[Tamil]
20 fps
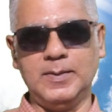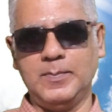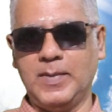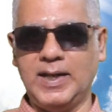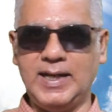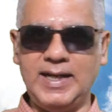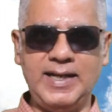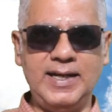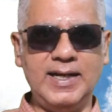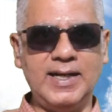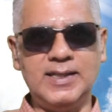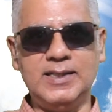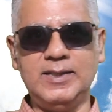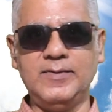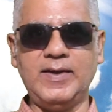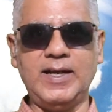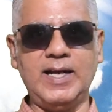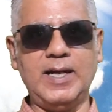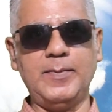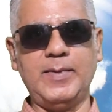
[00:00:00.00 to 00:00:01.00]
அந்த மலை நடந்து
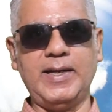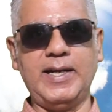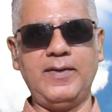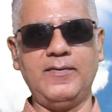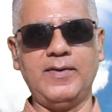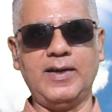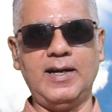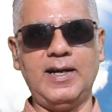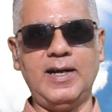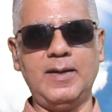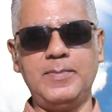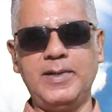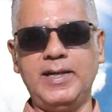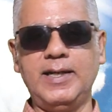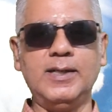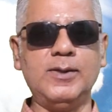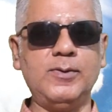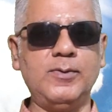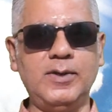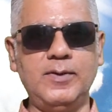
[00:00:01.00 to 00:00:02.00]
வரா மாதிரி வரா
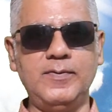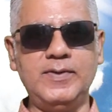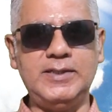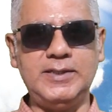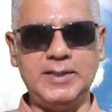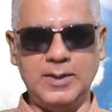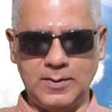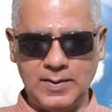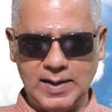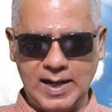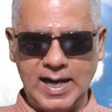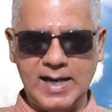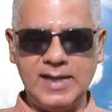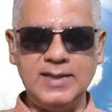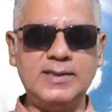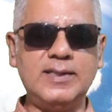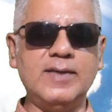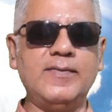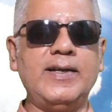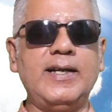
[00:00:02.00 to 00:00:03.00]
அப்படின்றது ஒரு விஷயம்
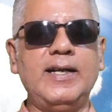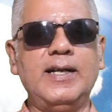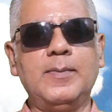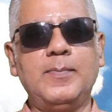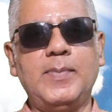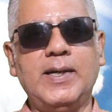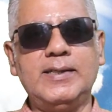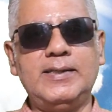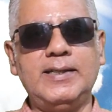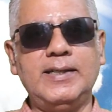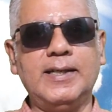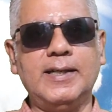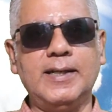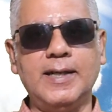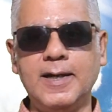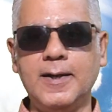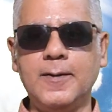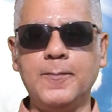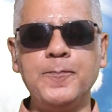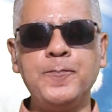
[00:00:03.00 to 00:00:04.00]
அடுத்த வரியில
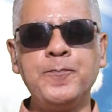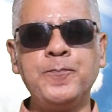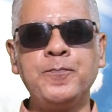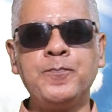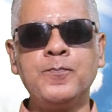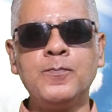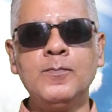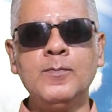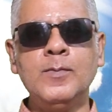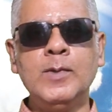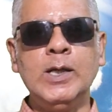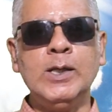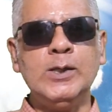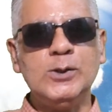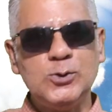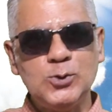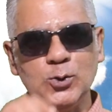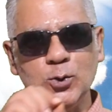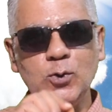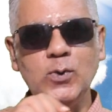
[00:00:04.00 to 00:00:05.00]
பாத்தீங்கன்னா
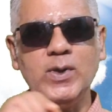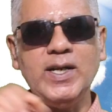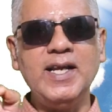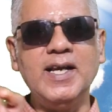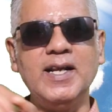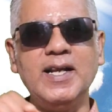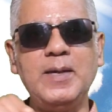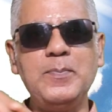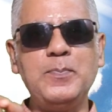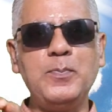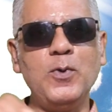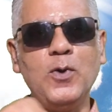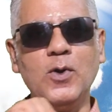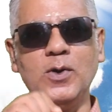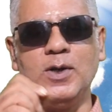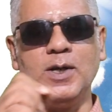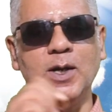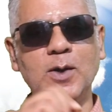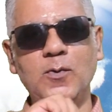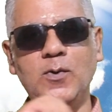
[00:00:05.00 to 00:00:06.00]
சூரியனை
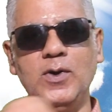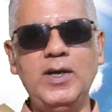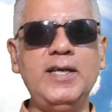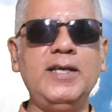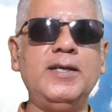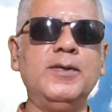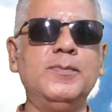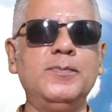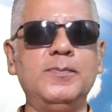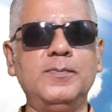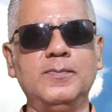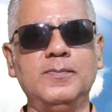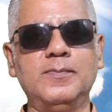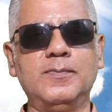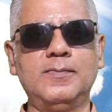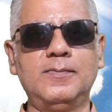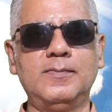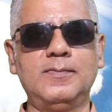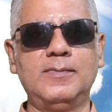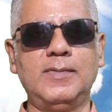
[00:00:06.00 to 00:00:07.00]
போன்ற ஒளியும்
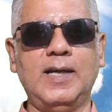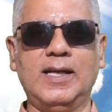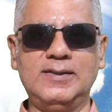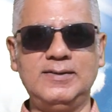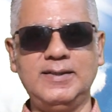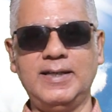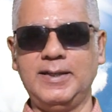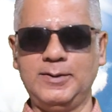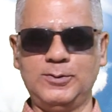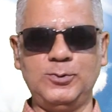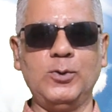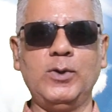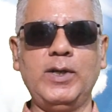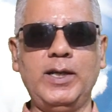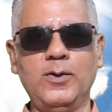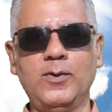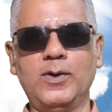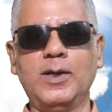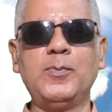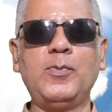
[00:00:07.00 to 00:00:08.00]
சரி
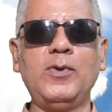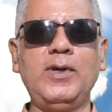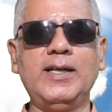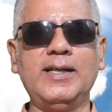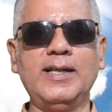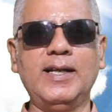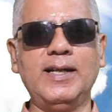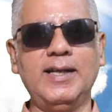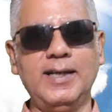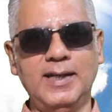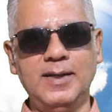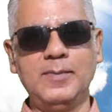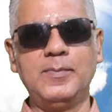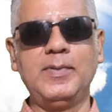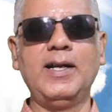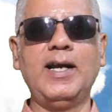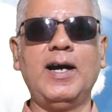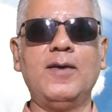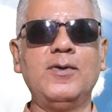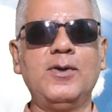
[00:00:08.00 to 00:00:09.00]
சூரியனோட புள்ள தானே
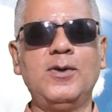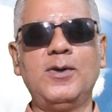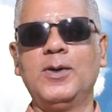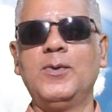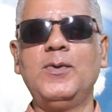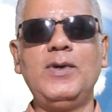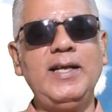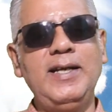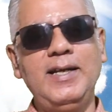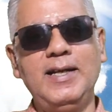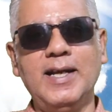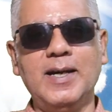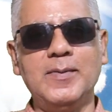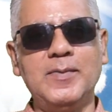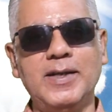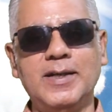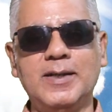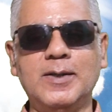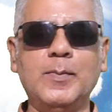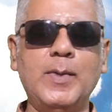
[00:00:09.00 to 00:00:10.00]
அவனோட ஒளி
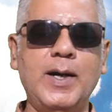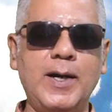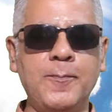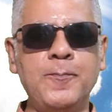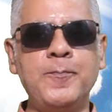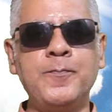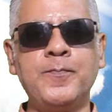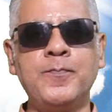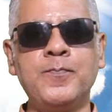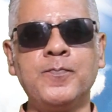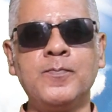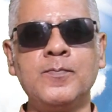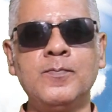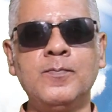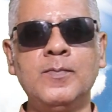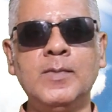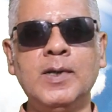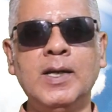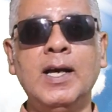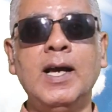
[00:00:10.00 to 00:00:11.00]
இல்லாம இருக்குமா
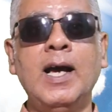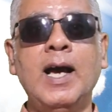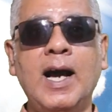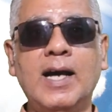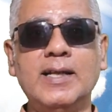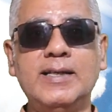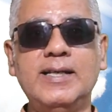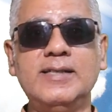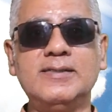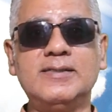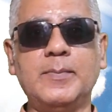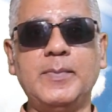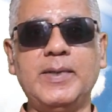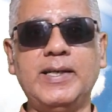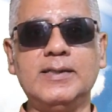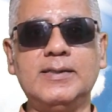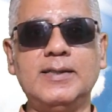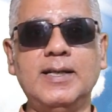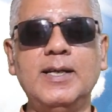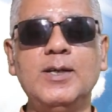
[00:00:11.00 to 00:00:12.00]
அதே
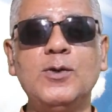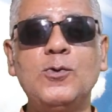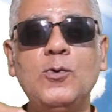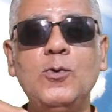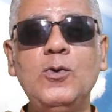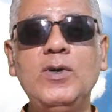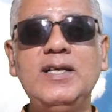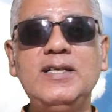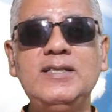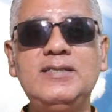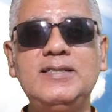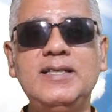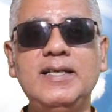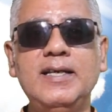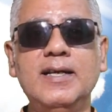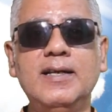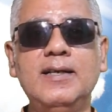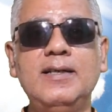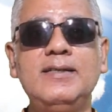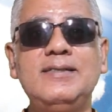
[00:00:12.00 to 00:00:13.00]
சமயத்துல
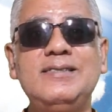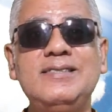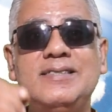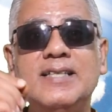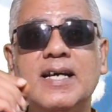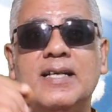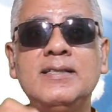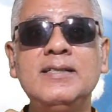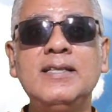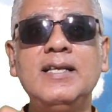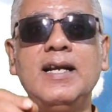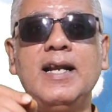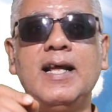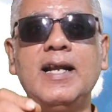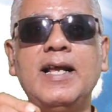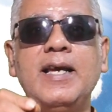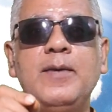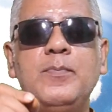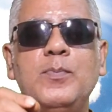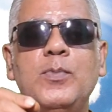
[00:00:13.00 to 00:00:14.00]
குளிர்ச்சியில்
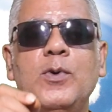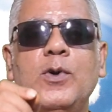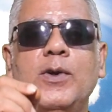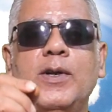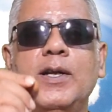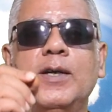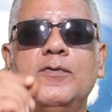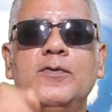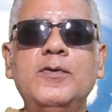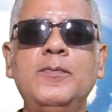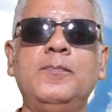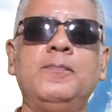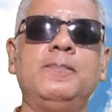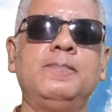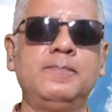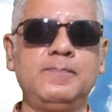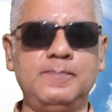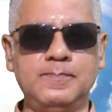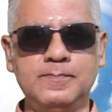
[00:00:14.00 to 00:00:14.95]
சந்திரனை போலவும்